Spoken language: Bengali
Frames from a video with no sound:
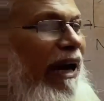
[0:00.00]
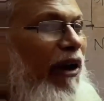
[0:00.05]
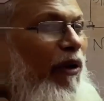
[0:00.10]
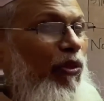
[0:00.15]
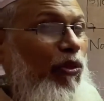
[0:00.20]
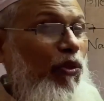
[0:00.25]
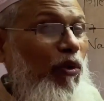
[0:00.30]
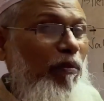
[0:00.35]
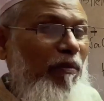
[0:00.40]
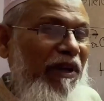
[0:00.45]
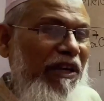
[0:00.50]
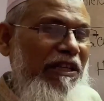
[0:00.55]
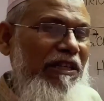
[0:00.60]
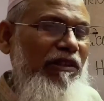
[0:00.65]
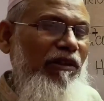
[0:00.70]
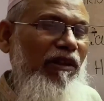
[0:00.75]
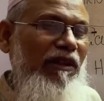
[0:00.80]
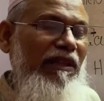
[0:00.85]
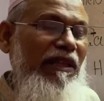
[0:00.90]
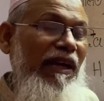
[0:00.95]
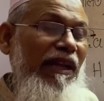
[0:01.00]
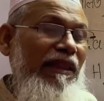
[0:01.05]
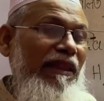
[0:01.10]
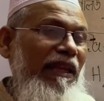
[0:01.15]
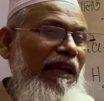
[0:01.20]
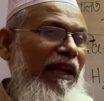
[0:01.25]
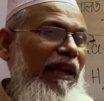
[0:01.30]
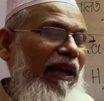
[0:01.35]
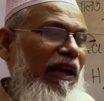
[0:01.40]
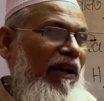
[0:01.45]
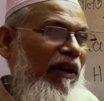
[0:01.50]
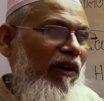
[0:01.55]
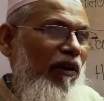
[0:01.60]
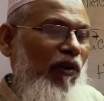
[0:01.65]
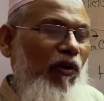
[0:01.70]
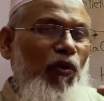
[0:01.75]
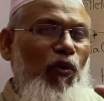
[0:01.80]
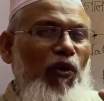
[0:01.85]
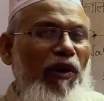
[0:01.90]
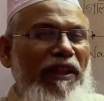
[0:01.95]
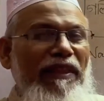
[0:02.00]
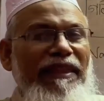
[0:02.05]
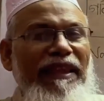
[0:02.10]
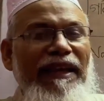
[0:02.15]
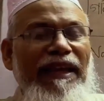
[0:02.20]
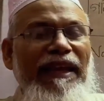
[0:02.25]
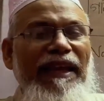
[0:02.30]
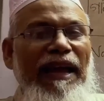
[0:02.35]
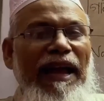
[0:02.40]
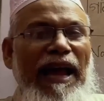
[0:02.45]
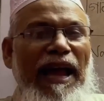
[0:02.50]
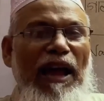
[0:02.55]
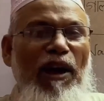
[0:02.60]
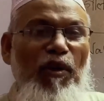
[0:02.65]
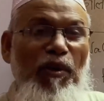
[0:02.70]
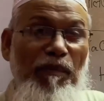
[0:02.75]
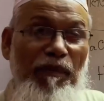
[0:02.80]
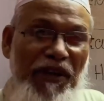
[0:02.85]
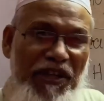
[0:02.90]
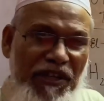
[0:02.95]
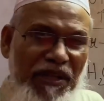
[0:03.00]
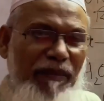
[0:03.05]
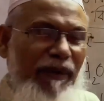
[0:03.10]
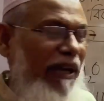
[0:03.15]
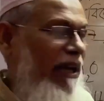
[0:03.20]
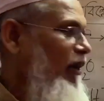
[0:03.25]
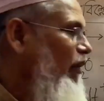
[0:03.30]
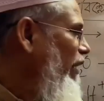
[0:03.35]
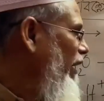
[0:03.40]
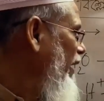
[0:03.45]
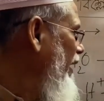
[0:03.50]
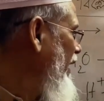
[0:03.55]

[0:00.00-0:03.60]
গাঢ়ত্ব বেশি অর্থাৎ ক্লোরিন থেকে আয়ন বেশি বের হয়